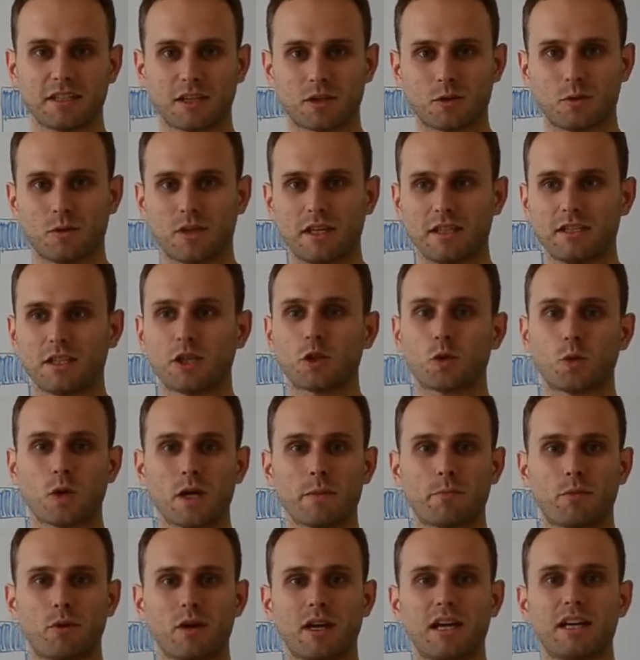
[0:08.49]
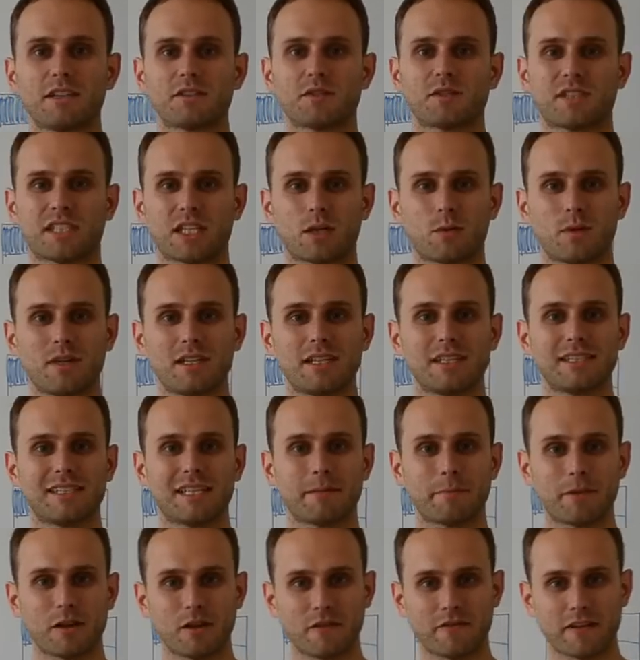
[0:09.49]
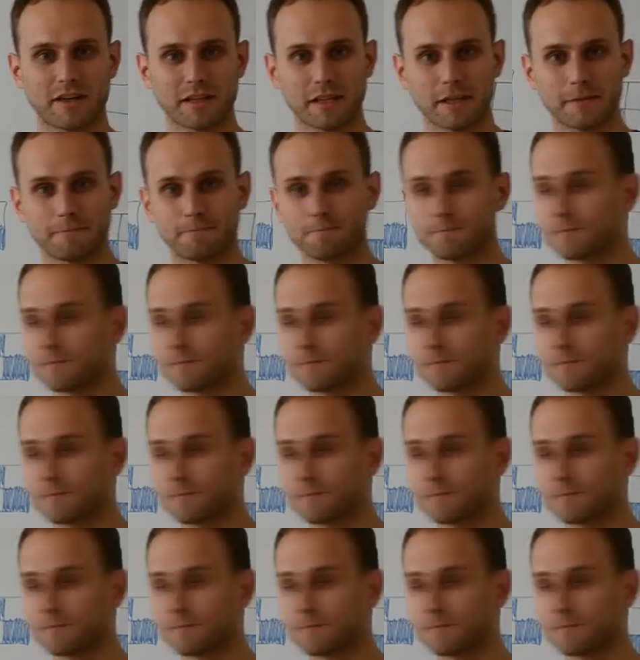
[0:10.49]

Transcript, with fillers: na której niektóre pola zostały zamalowane.